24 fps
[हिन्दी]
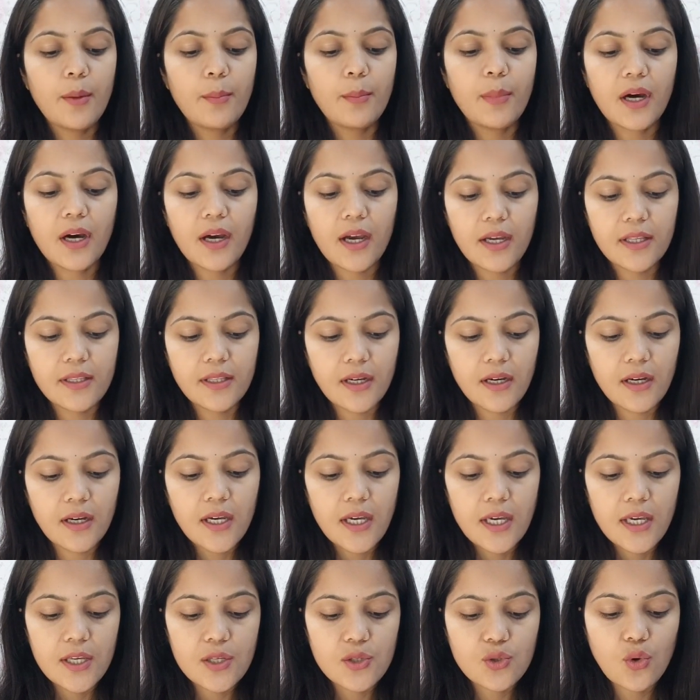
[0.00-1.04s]
बाकायदा
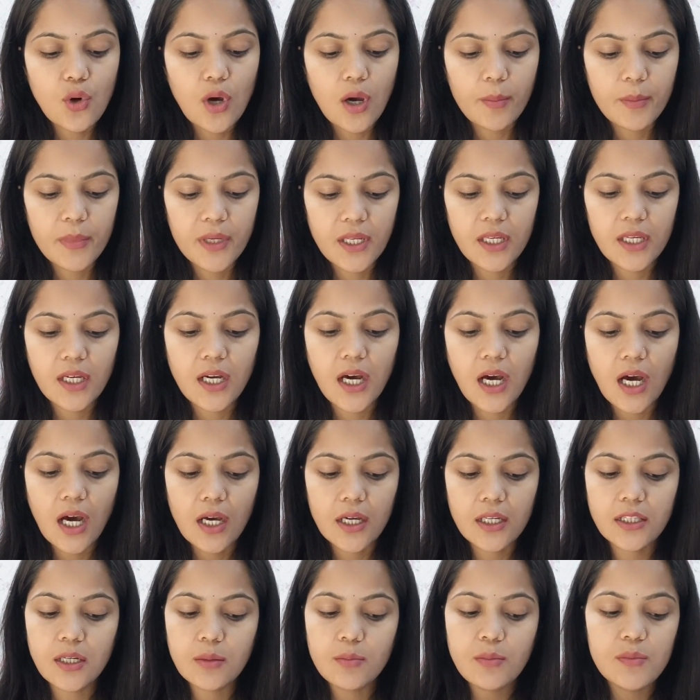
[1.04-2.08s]
इसको हमने
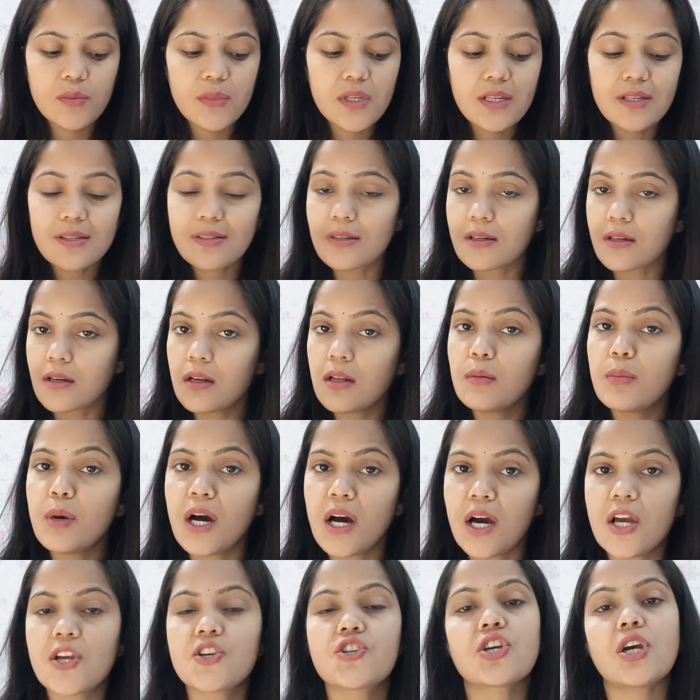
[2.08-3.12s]
एकदम सरल
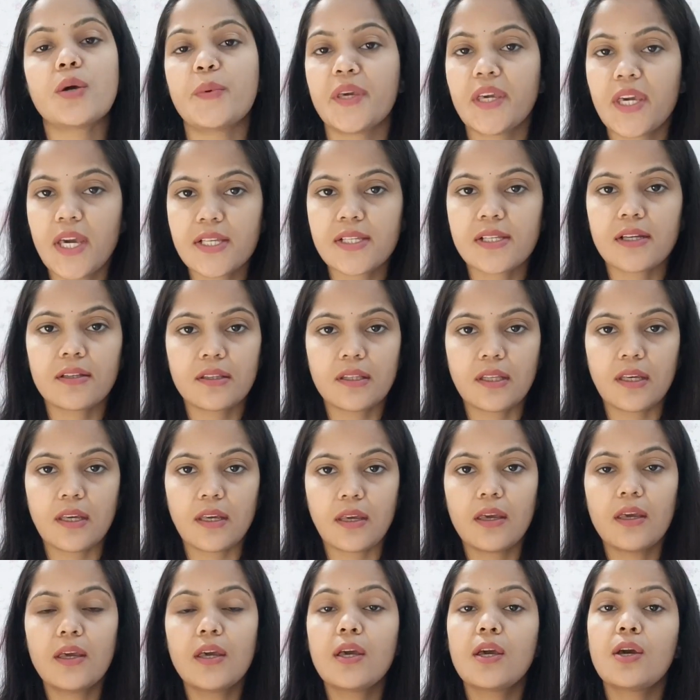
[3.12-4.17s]
भाषा में कह सकते हैं